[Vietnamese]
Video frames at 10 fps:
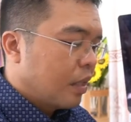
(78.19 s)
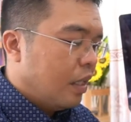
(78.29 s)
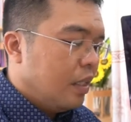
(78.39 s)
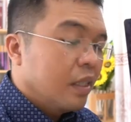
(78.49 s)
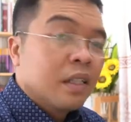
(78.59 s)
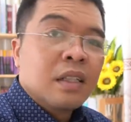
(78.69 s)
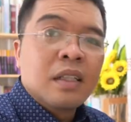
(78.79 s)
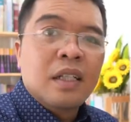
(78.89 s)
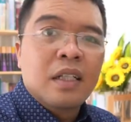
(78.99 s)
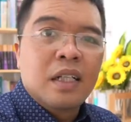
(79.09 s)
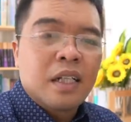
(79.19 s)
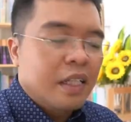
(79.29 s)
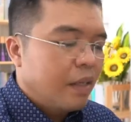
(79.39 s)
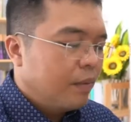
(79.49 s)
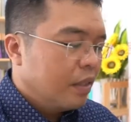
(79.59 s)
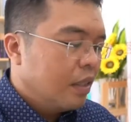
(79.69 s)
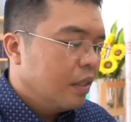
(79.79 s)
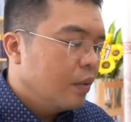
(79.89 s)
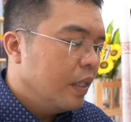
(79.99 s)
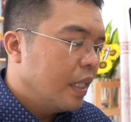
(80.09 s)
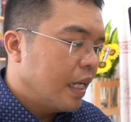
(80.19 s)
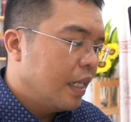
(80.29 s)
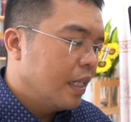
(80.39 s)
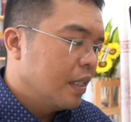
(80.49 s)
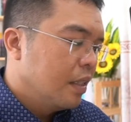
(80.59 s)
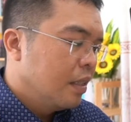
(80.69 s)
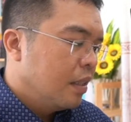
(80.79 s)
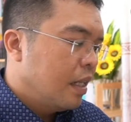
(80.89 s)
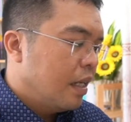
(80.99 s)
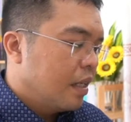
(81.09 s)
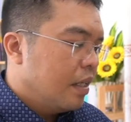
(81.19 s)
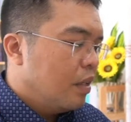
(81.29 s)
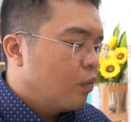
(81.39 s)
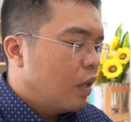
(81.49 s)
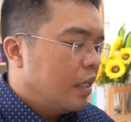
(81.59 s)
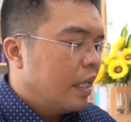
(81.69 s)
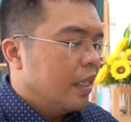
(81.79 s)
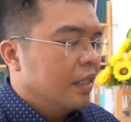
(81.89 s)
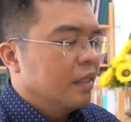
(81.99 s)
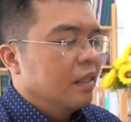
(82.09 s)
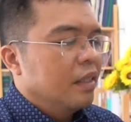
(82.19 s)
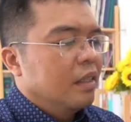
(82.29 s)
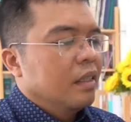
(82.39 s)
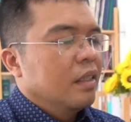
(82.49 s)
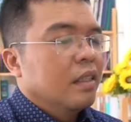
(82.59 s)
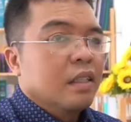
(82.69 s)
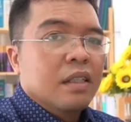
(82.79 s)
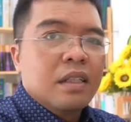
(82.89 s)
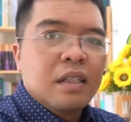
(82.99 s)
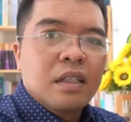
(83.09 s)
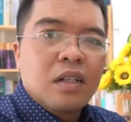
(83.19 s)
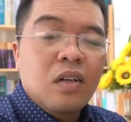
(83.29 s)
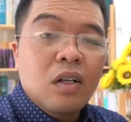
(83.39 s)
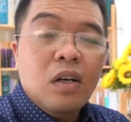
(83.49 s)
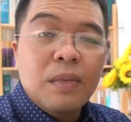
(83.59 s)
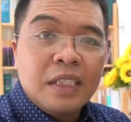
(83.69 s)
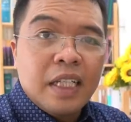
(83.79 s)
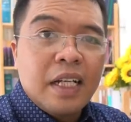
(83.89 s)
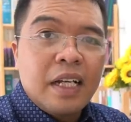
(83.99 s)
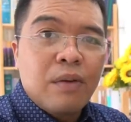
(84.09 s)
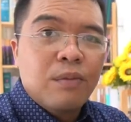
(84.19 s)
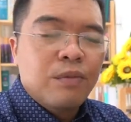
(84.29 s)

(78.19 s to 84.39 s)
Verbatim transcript: Đó. Thì cả nhà mình nhớ chú ý lại ha, là cái dòng quấn này coi nó có bị xì hay không,